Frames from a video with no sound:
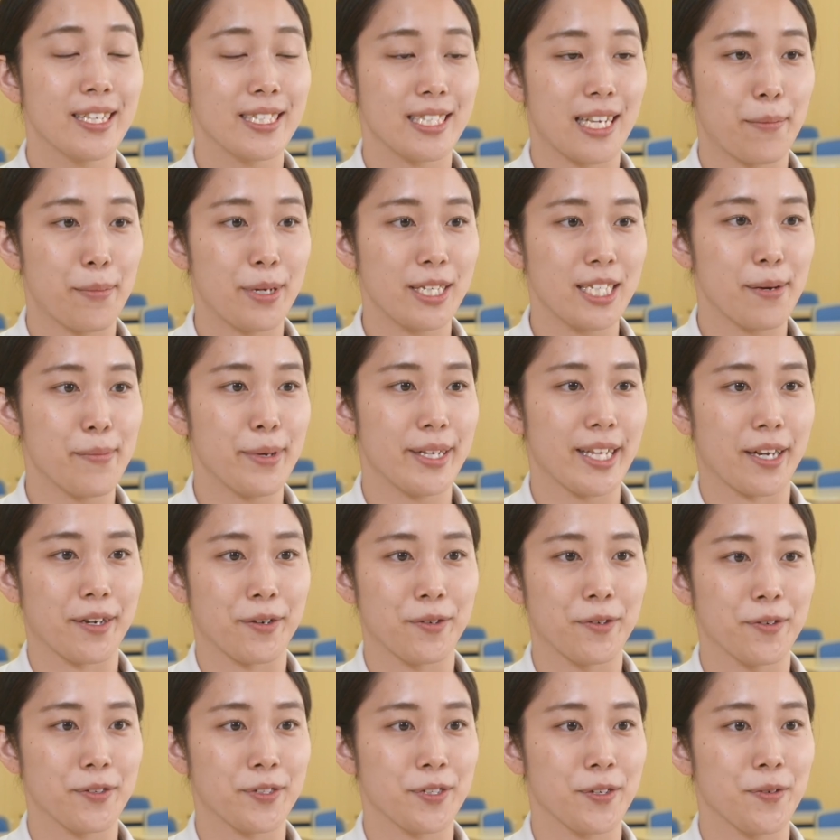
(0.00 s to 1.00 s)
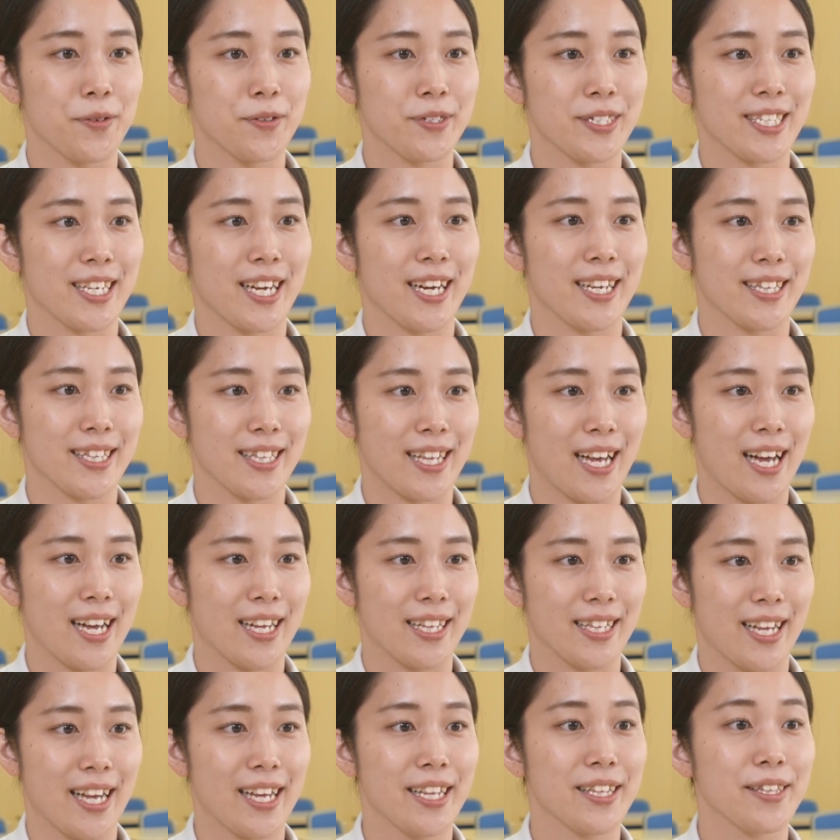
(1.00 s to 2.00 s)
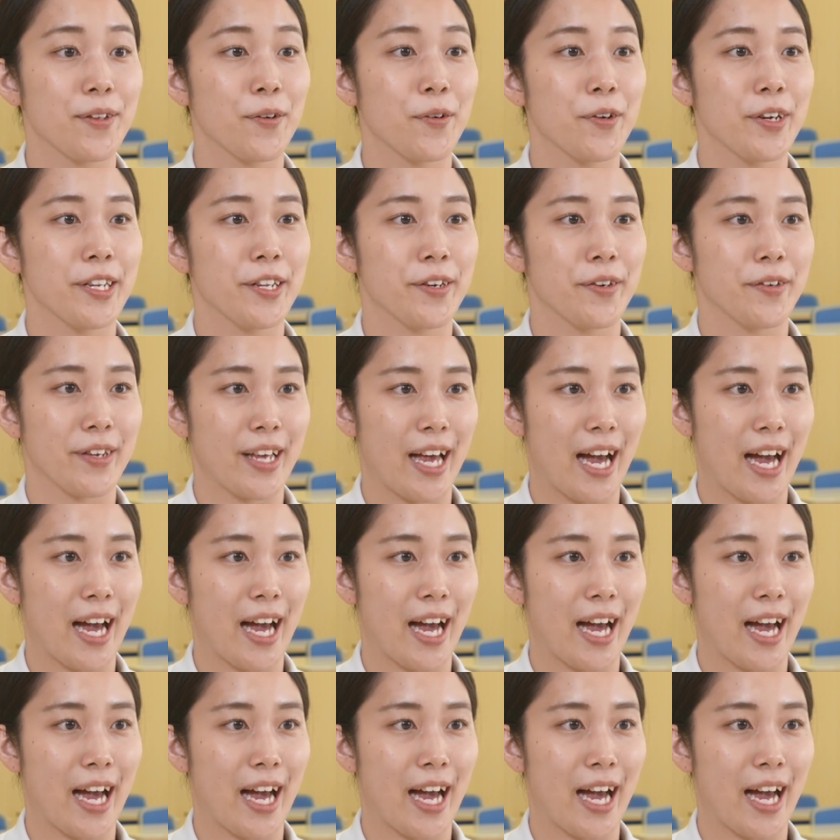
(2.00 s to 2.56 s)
さまざまな構想を使った伝統医療